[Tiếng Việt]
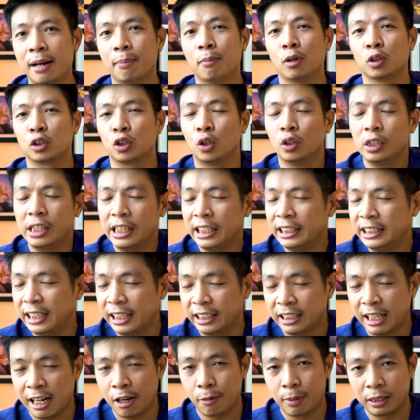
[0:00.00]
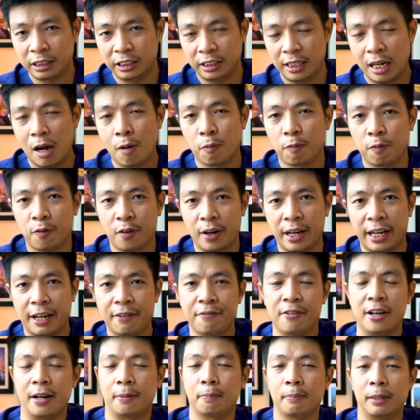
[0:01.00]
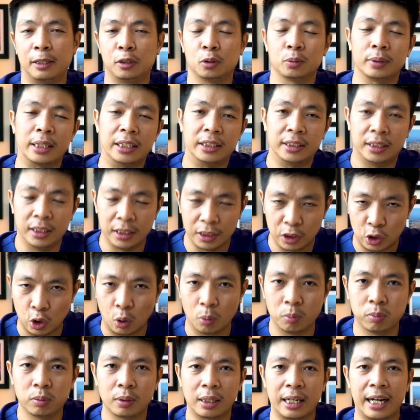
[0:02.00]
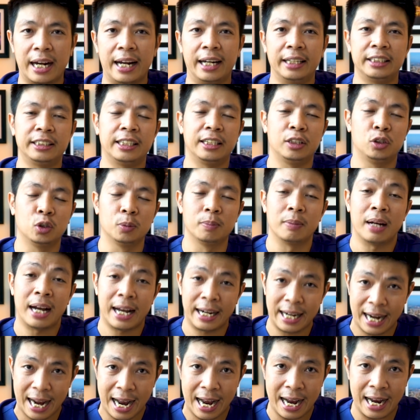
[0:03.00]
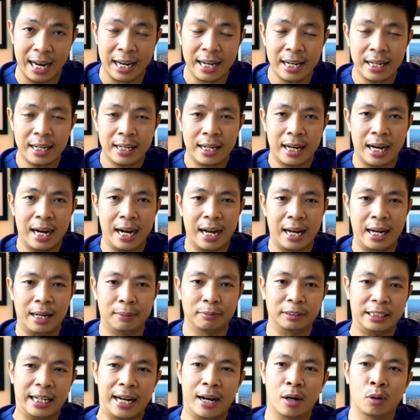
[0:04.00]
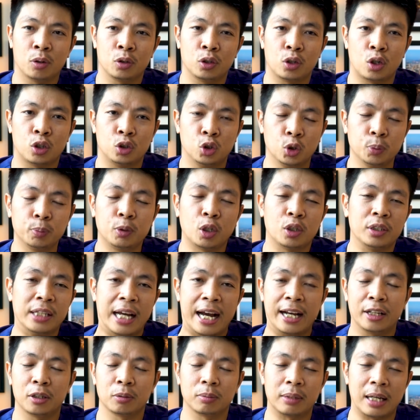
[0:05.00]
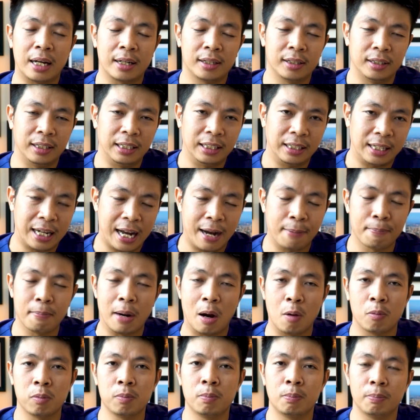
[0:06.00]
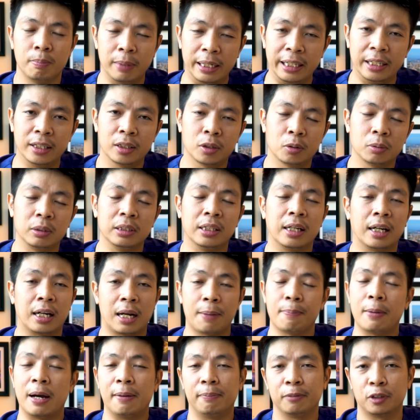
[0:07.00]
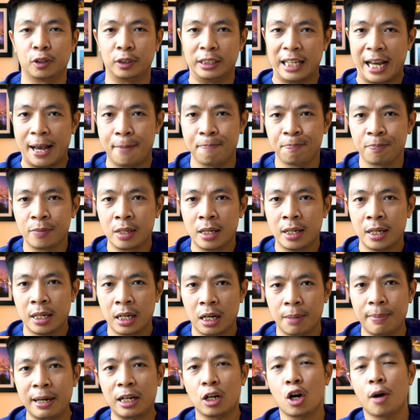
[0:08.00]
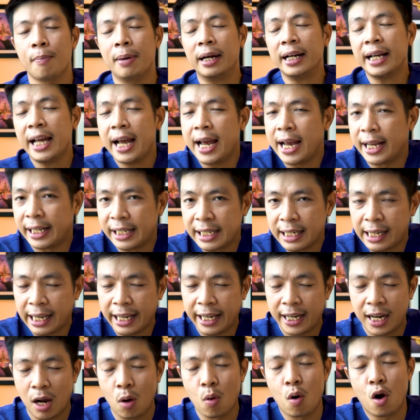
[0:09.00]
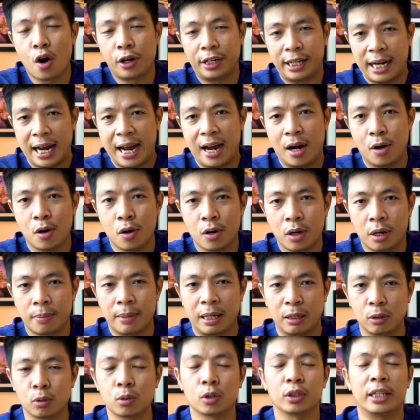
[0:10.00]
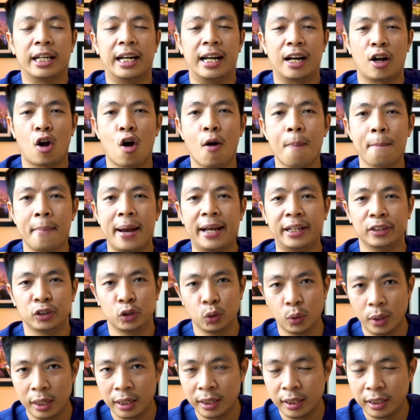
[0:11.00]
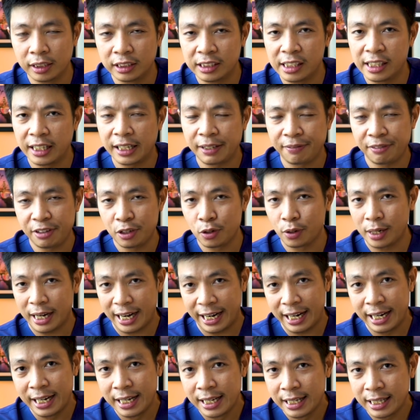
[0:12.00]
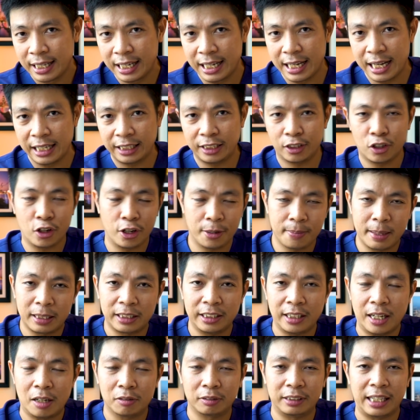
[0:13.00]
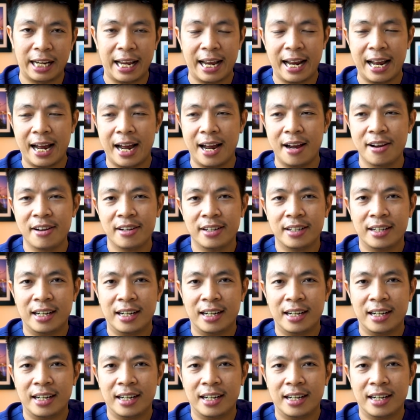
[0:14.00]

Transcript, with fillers: là một số những cái chia sẻ của bác sĩ Ngọc về cái việc mà chúng ta sử dụng cái serum HA làm sao cho giúp cho da chúng ta trở nên căng bóng, mịn cũng như là cấp ẩm cho da. Các bạn có bất kể những cái câu hỏi nào, các bạn cũng có thể là comment xuống ở dưới cái video này. Thì sau đó bác sĩ Ngọc sẽ